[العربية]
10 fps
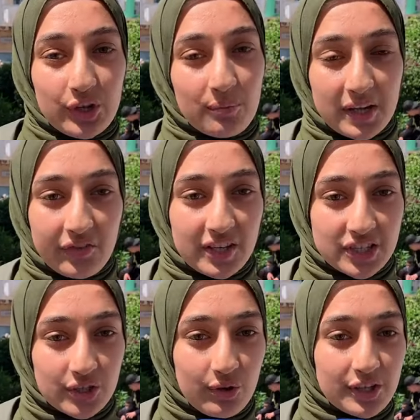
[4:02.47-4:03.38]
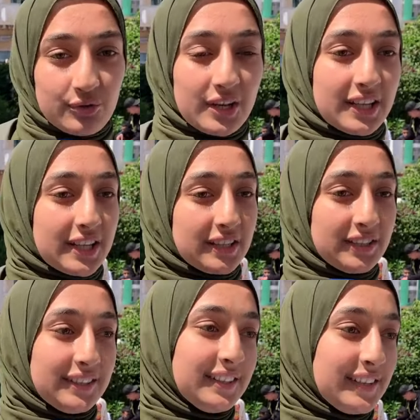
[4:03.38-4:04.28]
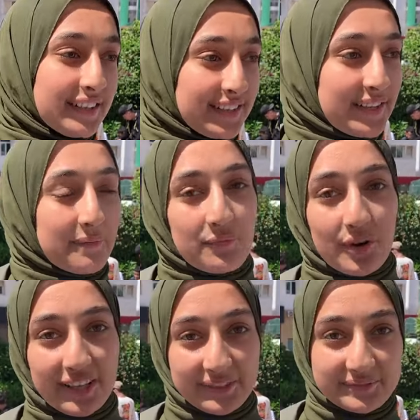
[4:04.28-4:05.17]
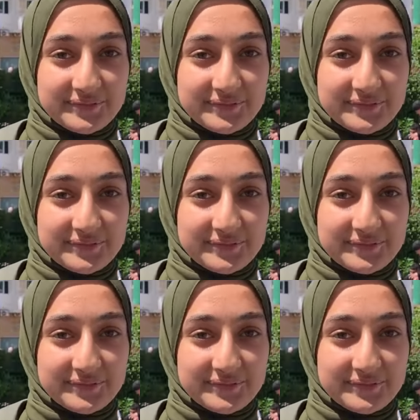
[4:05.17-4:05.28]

وما كفاناش الوقت ولكن آه، مهم